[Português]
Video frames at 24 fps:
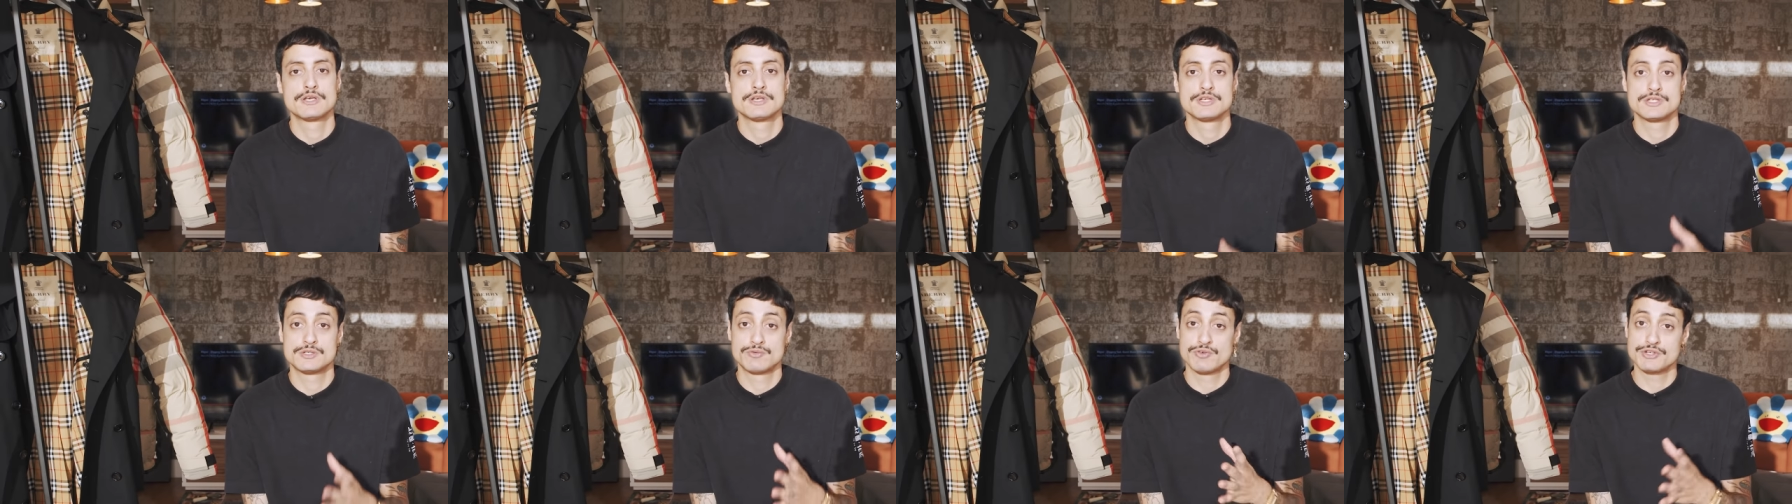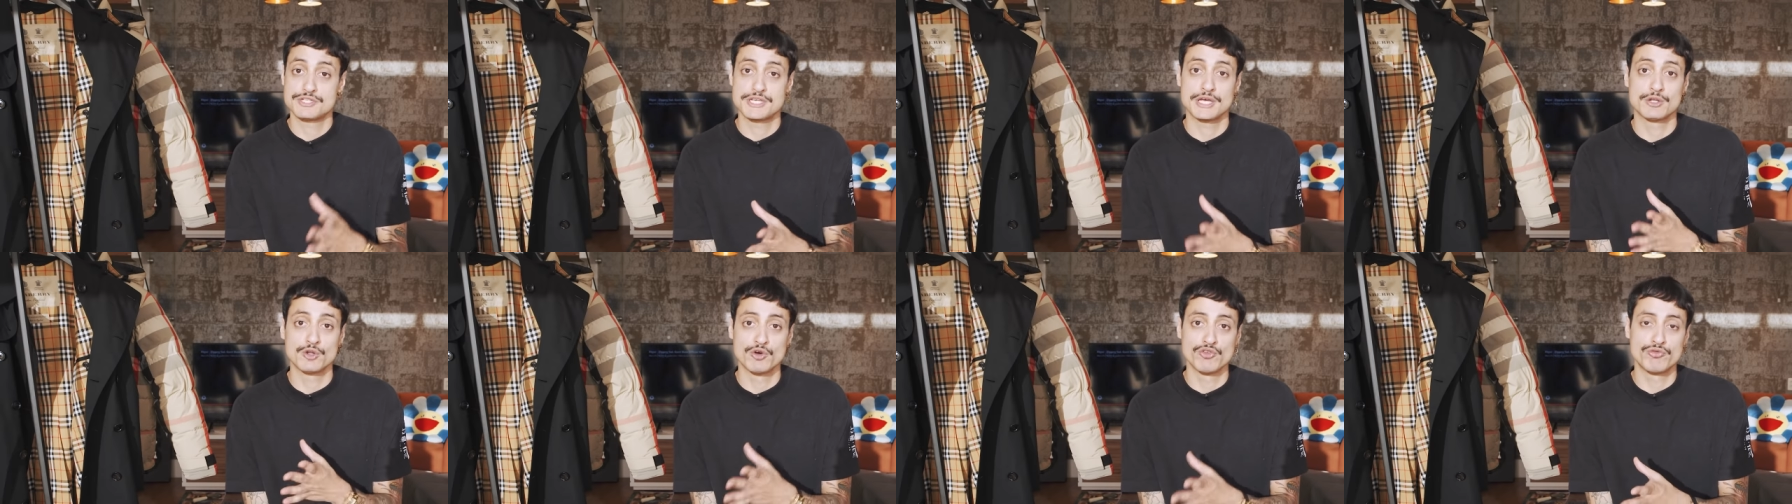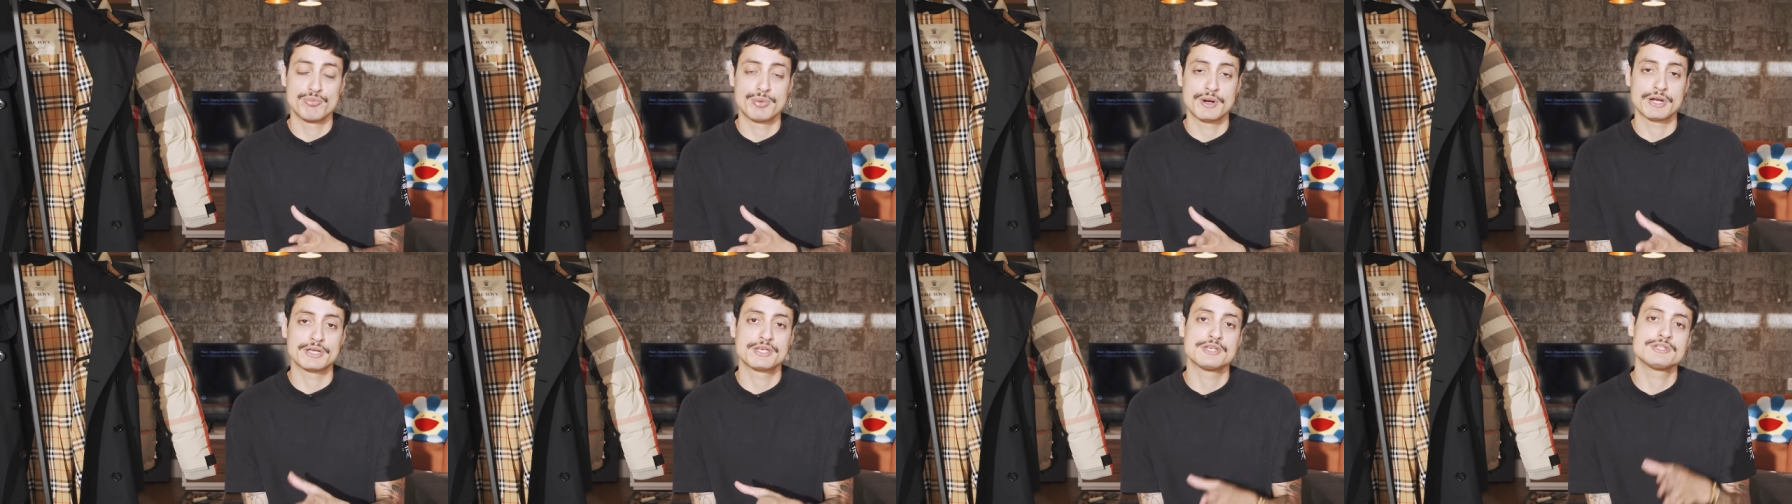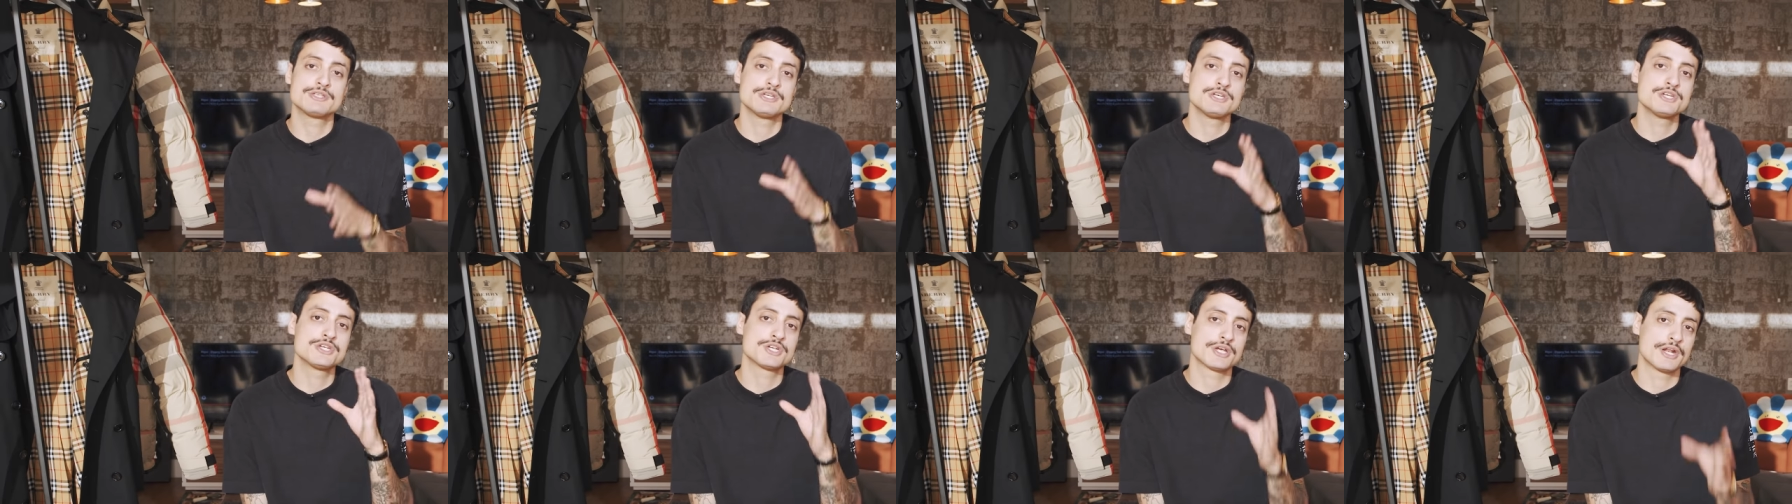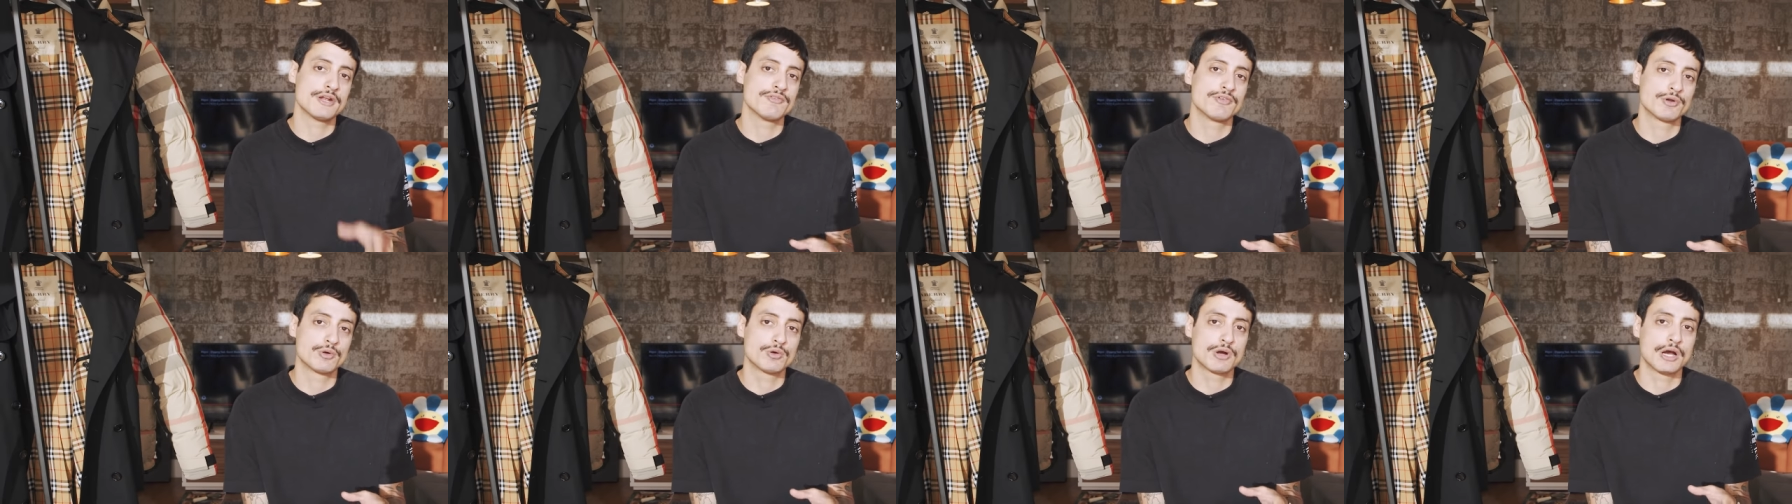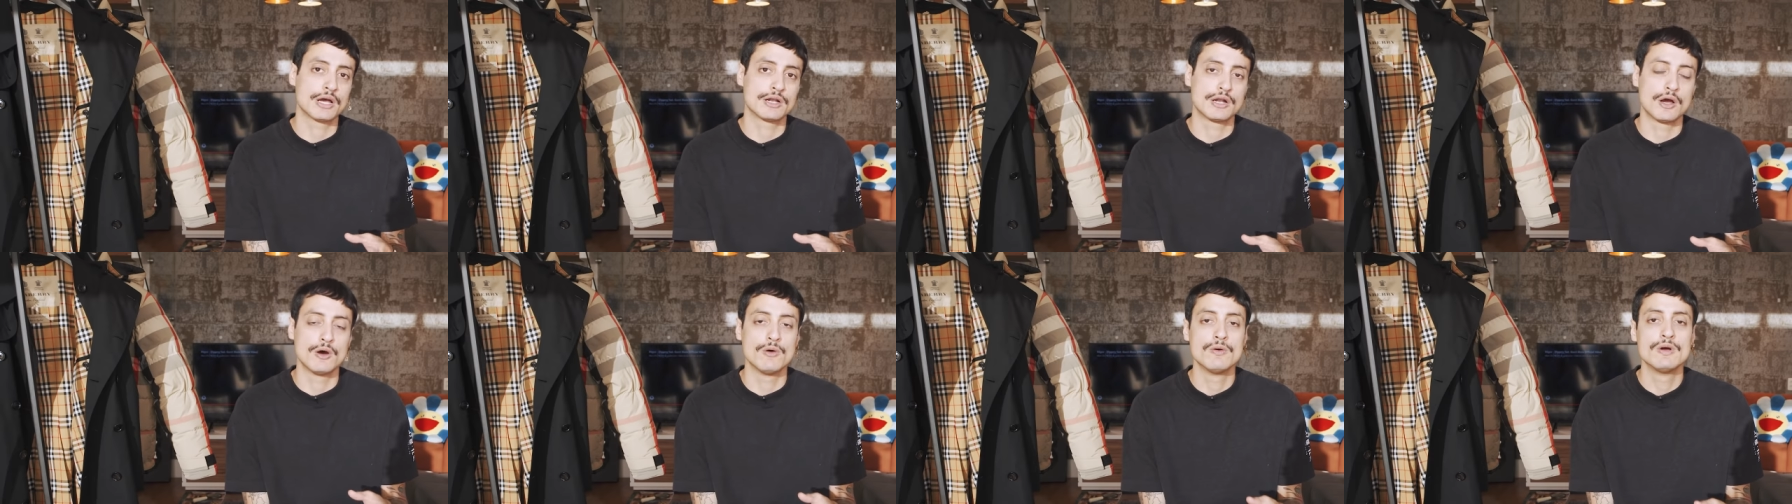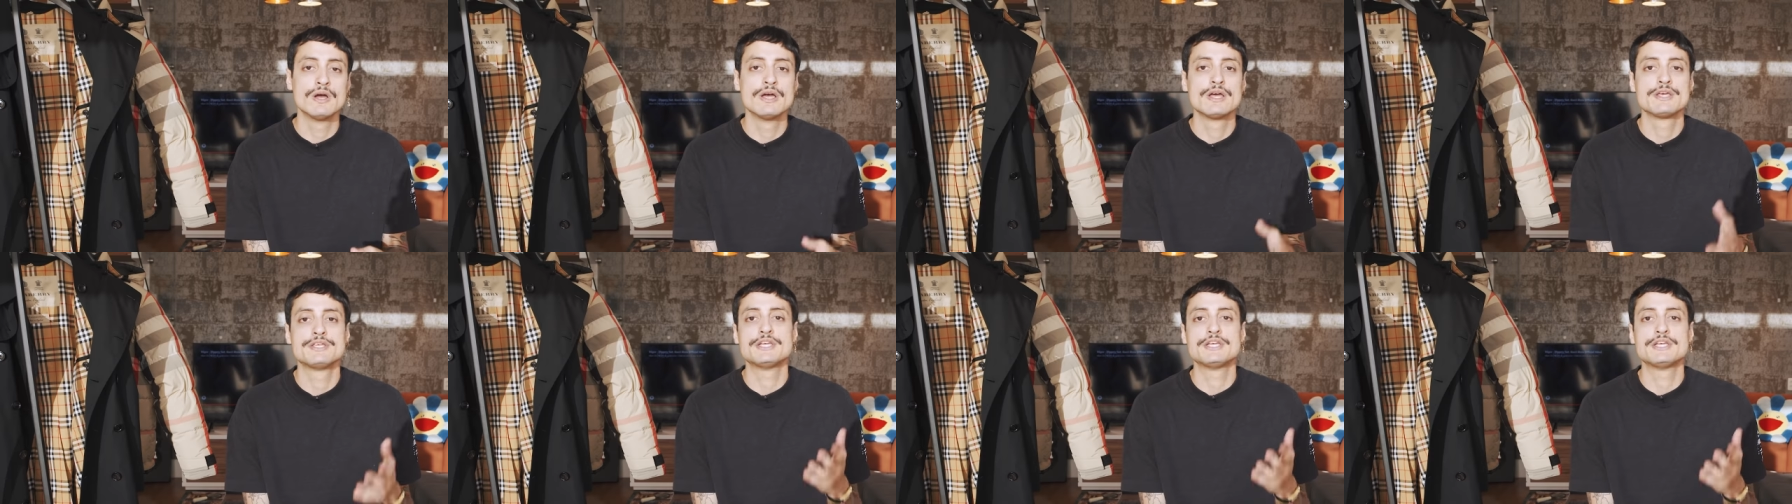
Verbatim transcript: Se você é novo por aqui, se inscreva no canal